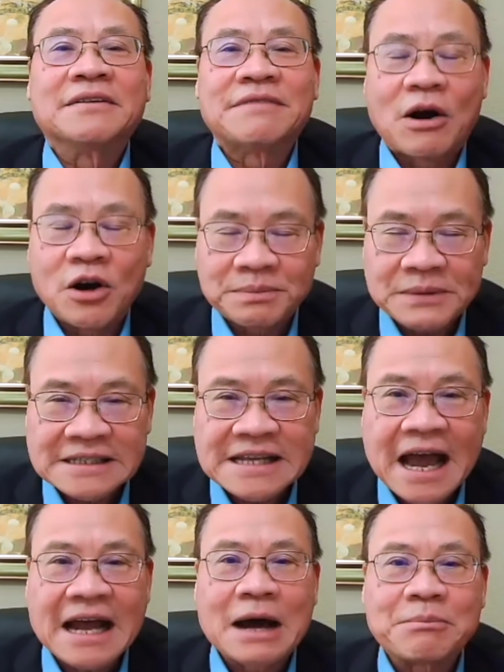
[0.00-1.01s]
vào hợp tác
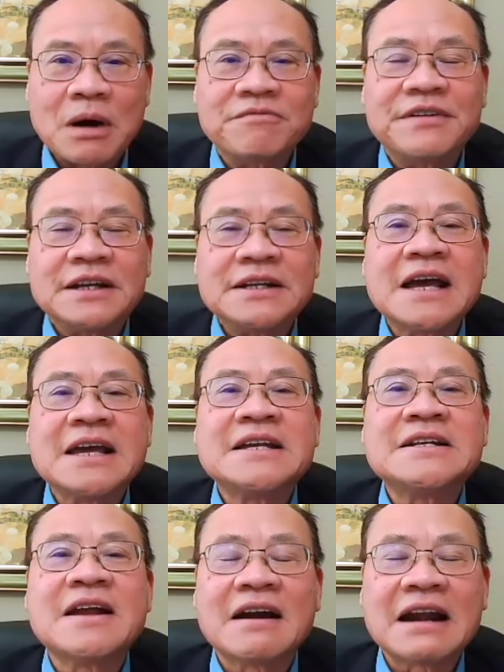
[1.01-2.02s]
xã là bởi vì
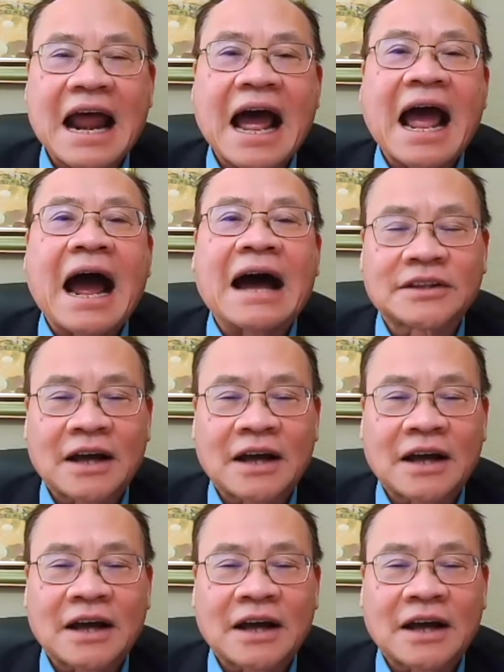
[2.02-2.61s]
đây nó là hạ